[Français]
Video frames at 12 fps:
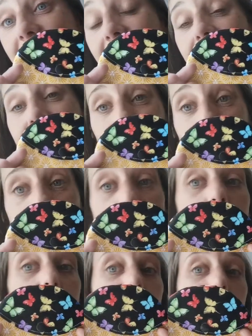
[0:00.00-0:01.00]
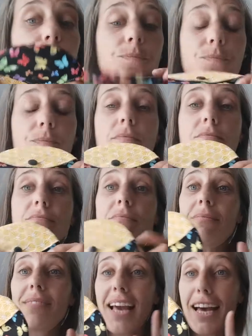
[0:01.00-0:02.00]
et à double poche
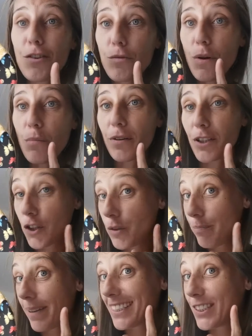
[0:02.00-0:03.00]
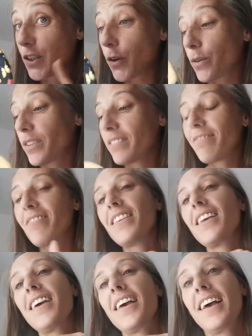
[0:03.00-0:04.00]
double poche parce que
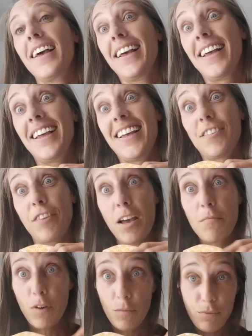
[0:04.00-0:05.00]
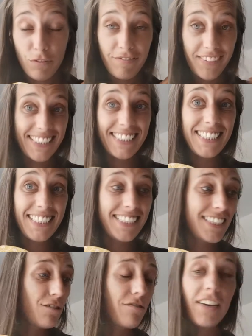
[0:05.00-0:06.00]
vraiment pour
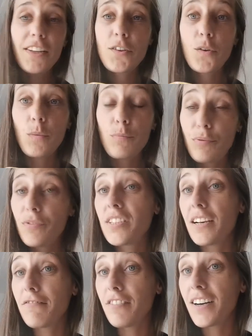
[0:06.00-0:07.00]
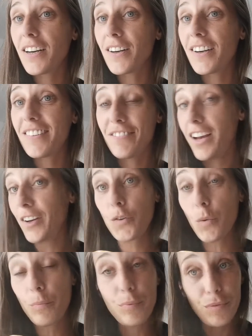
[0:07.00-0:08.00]
faciliter le fait qu'on puisse avoir, euh, enfin
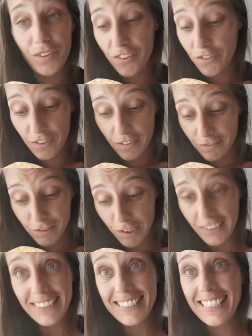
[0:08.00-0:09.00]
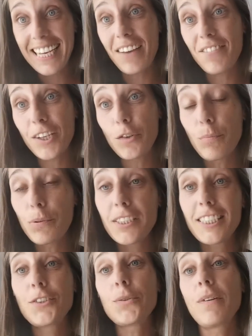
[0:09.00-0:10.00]
qu'on puisse sortir avec nos
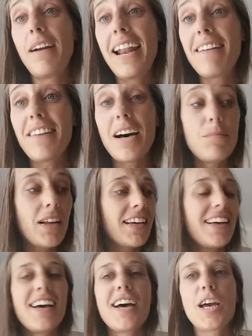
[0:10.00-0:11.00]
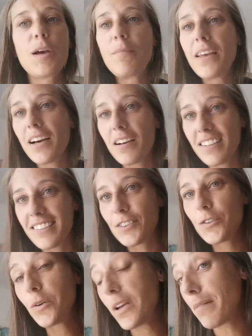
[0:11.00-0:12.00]
protections lavables, eh bien,
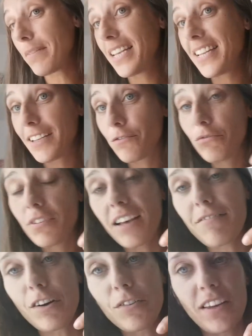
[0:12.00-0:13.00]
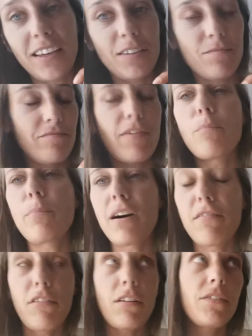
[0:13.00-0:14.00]
Kiki la Maline a tout inventé. Enfin, pas
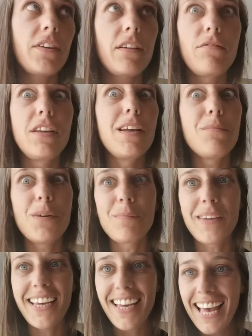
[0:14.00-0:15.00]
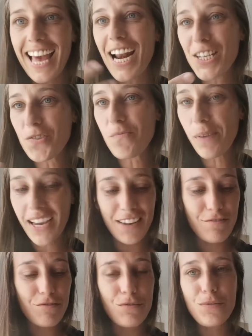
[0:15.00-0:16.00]
inventé évidemment, mais elle a tout
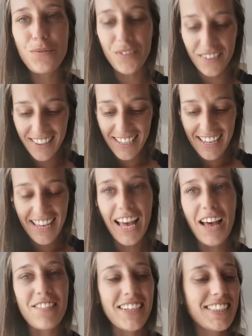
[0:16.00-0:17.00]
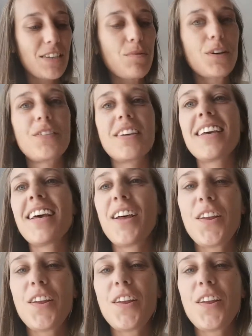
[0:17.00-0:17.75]
prévu avec ses produits.